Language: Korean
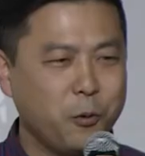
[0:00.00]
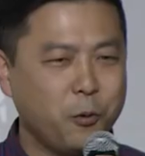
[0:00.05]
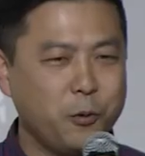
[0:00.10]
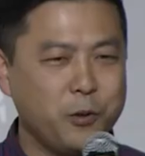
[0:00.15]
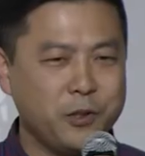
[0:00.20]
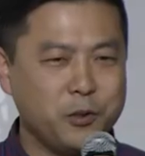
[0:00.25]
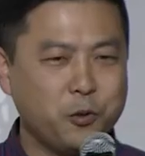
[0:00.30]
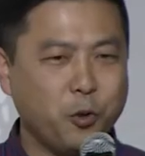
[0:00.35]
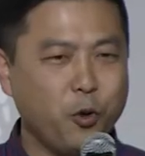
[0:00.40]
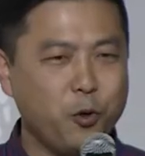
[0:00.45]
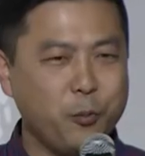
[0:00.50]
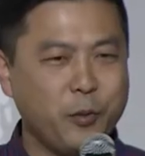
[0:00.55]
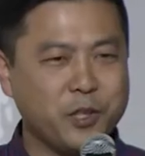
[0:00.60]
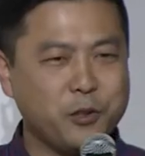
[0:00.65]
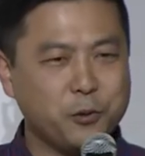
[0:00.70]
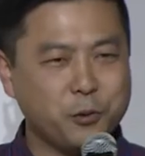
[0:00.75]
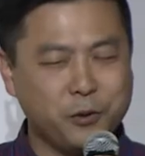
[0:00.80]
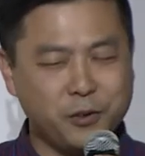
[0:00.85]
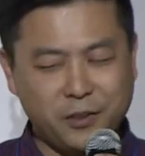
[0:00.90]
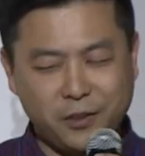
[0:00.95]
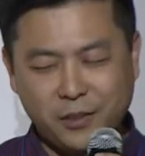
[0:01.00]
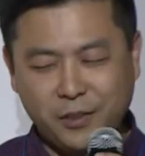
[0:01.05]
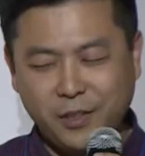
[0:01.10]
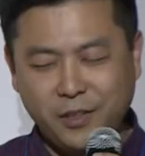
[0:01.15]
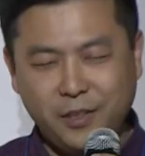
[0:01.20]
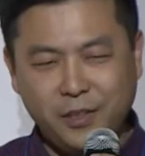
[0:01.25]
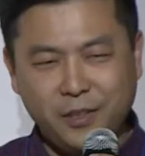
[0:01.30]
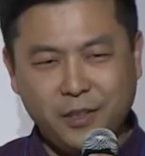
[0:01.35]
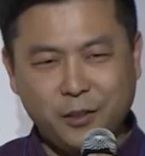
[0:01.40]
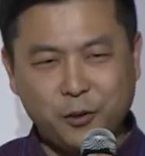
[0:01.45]
올린 총 매출을
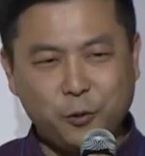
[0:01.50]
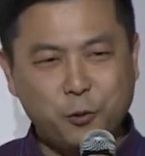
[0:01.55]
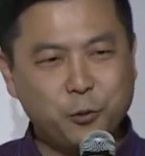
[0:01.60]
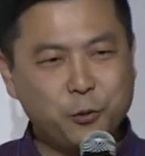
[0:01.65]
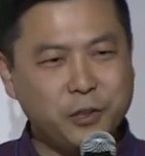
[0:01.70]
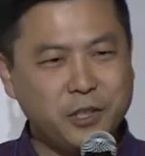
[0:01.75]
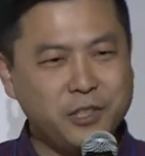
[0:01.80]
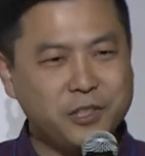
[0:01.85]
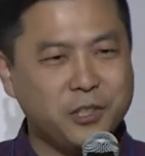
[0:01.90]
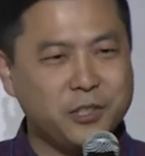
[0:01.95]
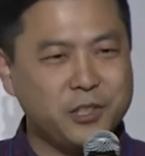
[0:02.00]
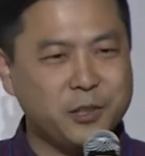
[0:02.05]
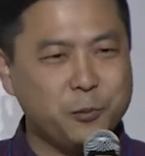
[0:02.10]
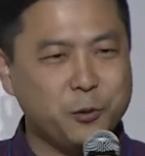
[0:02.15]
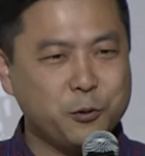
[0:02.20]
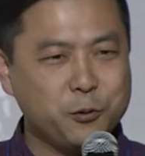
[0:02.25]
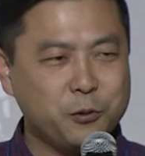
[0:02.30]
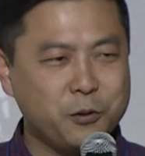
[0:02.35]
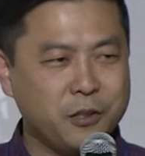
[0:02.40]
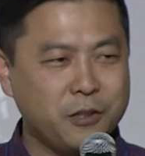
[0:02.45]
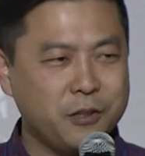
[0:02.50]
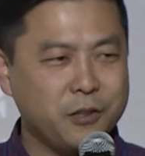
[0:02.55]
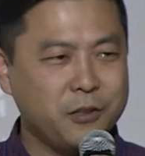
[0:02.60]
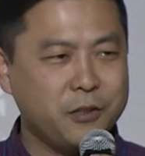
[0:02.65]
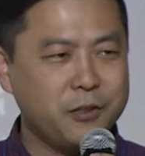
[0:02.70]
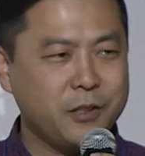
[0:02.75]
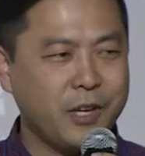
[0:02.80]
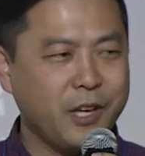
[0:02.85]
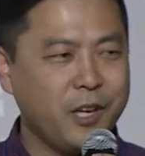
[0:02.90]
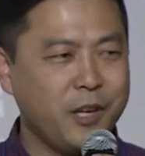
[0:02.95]
구글
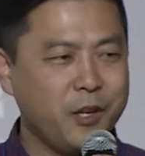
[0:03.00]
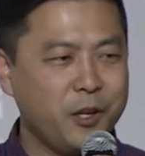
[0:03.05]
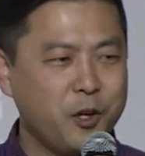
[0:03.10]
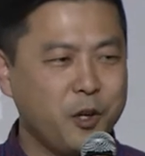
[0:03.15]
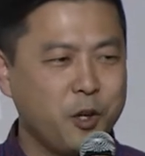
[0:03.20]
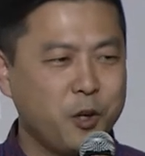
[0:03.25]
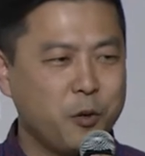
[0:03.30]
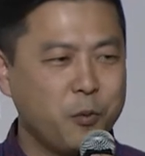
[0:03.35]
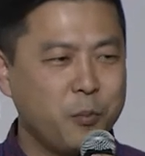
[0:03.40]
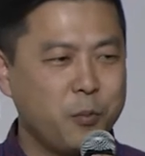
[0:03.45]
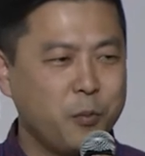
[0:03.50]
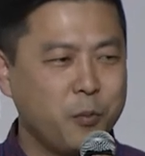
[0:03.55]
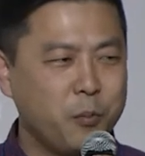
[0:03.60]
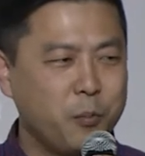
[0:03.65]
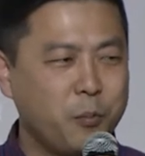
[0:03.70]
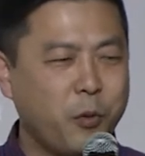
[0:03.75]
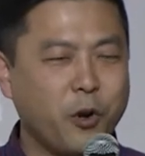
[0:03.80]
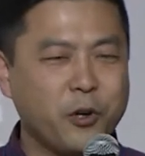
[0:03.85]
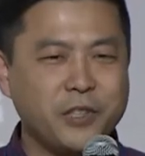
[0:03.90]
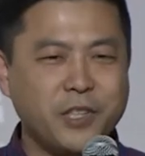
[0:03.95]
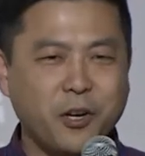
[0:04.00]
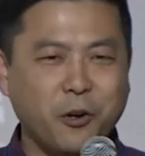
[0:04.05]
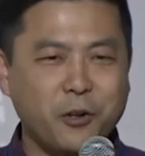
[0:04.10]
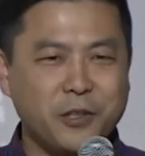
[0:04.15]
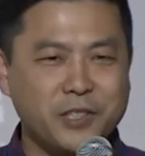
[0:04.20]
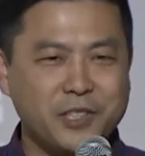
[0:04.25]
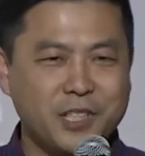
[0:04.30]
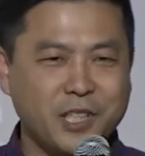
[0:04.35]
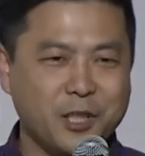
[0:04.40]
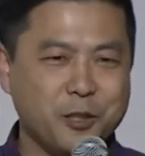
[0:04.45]
2016년에 버는데 걸린
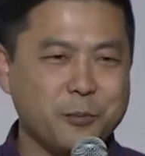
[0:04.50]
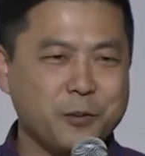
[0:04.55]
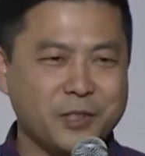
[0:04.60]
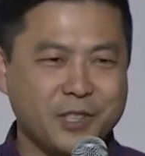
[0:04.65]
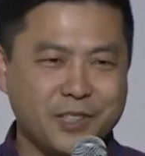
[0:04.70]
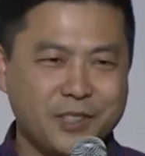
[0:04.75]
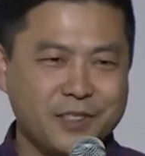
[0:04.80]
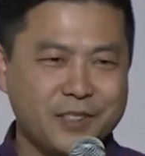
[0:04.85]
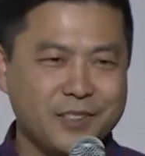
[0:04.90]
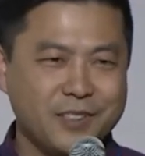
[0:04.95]
시간입니다.